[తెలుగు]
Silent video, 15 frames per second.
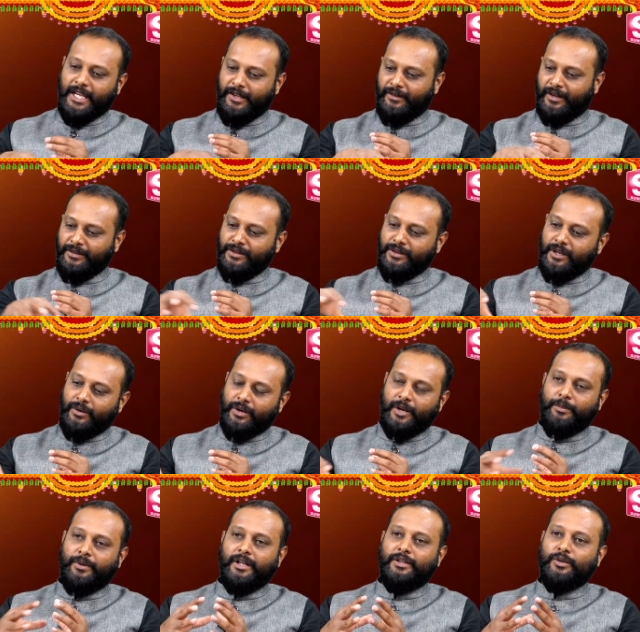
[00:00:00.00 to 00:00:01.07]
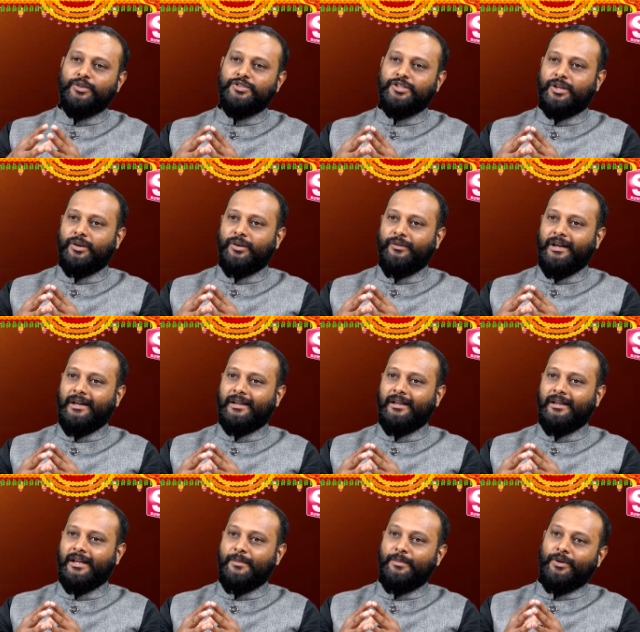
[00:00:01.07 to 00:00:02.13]
ఈ ఇవందరూ కూడా ఎప్పుడైతే వచ్చారో వీళ్ళకి
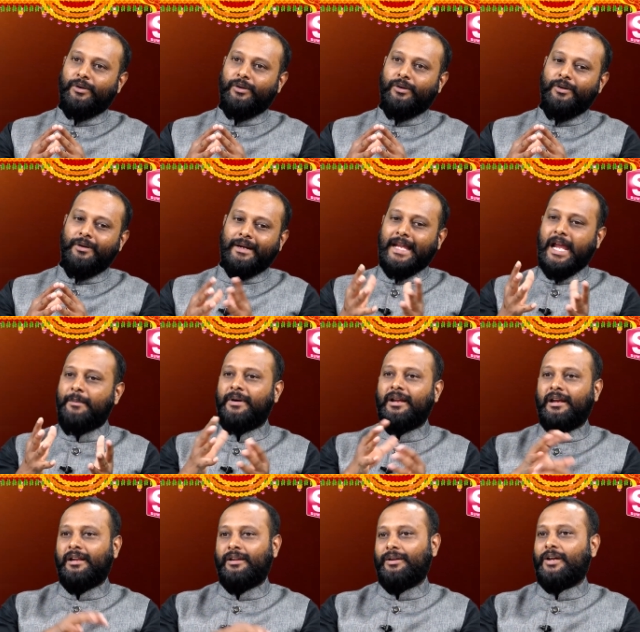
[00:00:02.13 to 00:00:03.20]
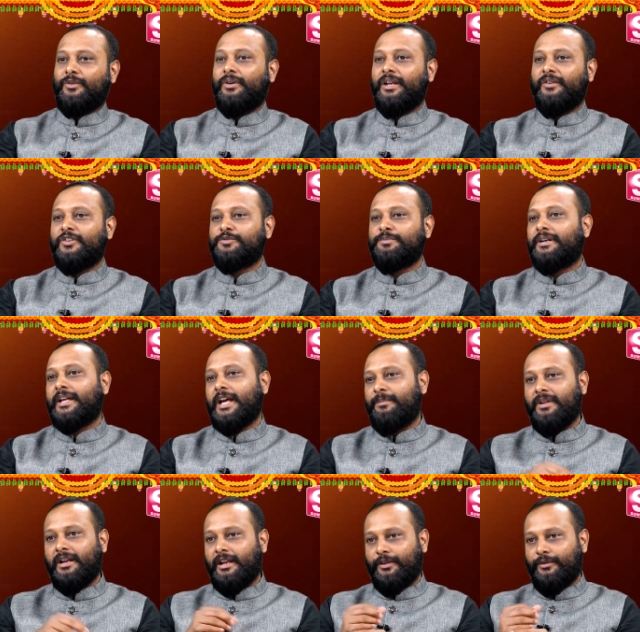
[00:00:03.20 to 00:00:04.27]
అప్పట్లో క్యాపిటల్ లేదు ఎక్కువ ఇన్వెస్ట్మెంట్
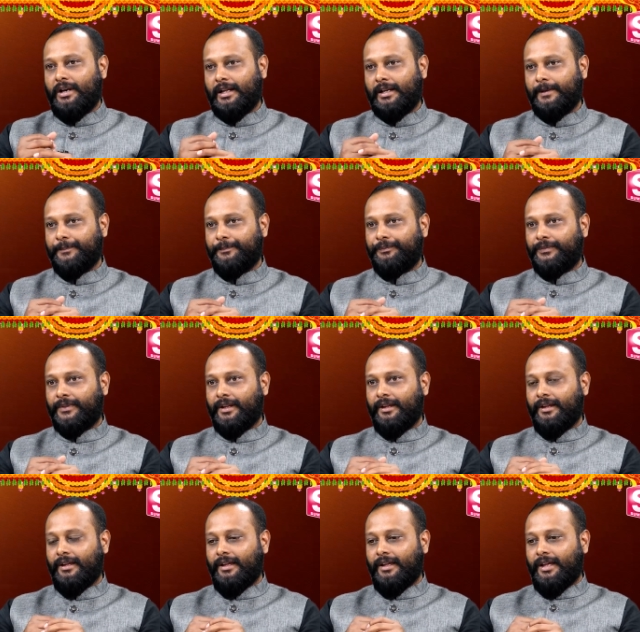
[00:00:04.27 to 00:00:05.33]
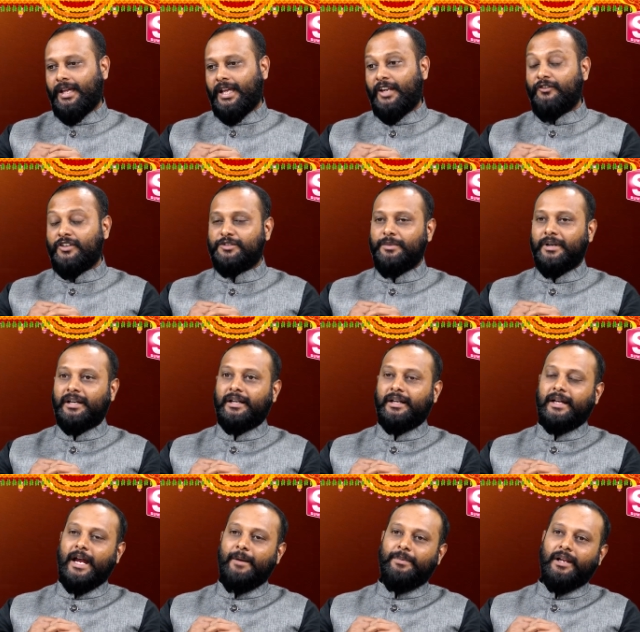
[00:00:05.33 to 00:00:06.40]
క్యాపిటల్ లేదు వాళ్ళకి ఇన్వెస్ట్మెంట్
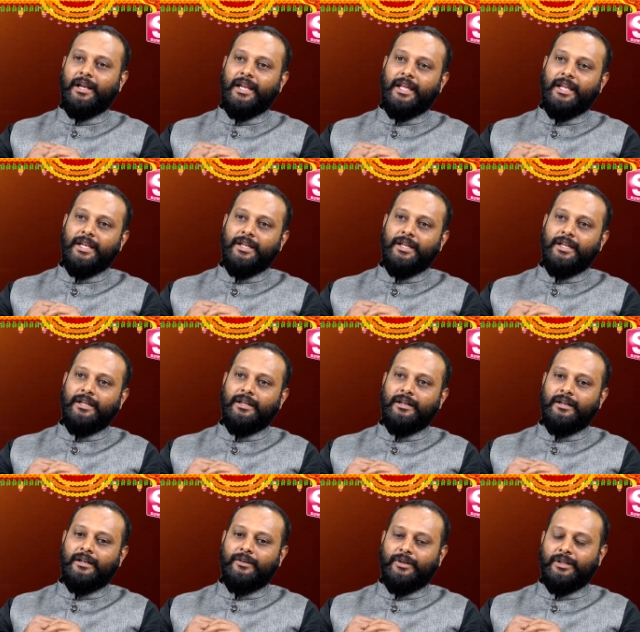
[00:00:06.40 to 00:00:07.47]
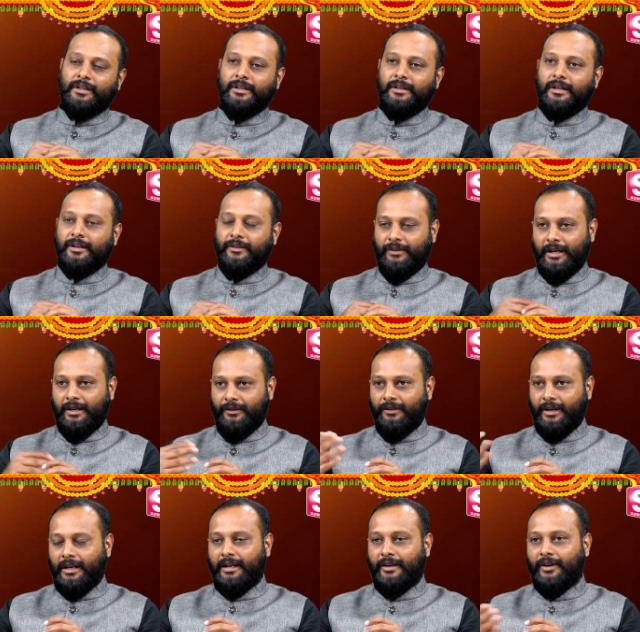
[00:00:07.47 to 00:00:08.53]
క్యాపిటల్ లేని వంద
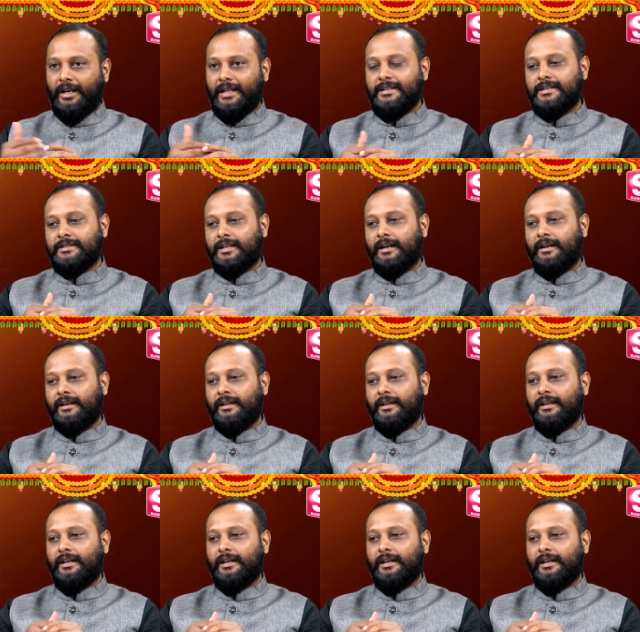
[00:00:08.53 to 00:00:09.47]
వాళ్ళ వాళ్ళు ఏం చేశారంటే